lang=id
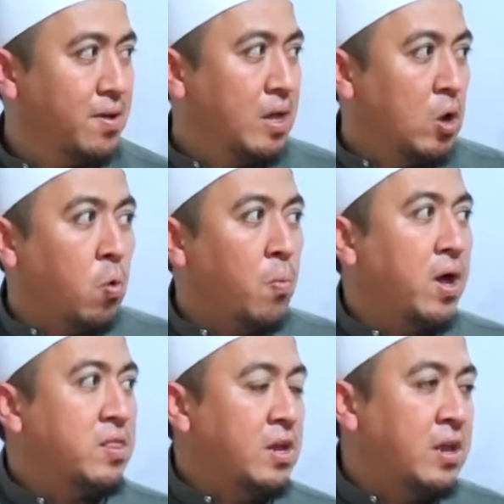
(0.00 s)

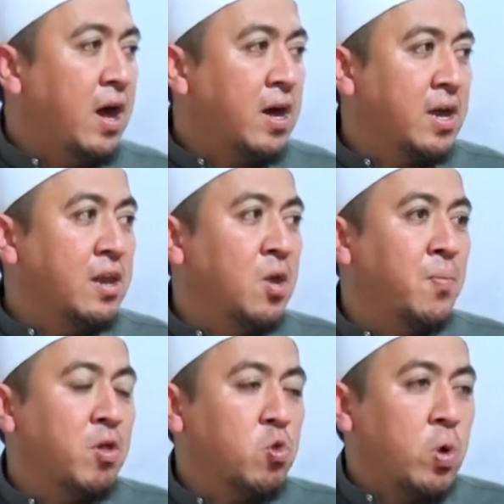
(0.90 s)
Rumah tidak akan
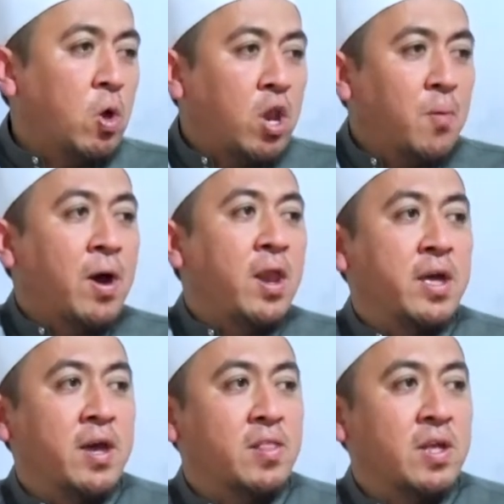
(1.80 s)
dimasuki oleh
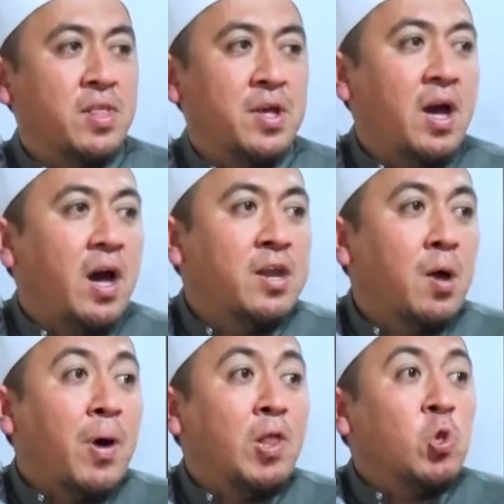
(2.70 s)
malaikat ketika
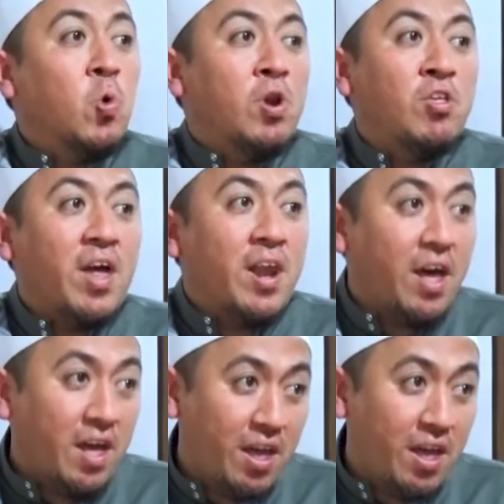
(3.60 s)
ada patung di sana.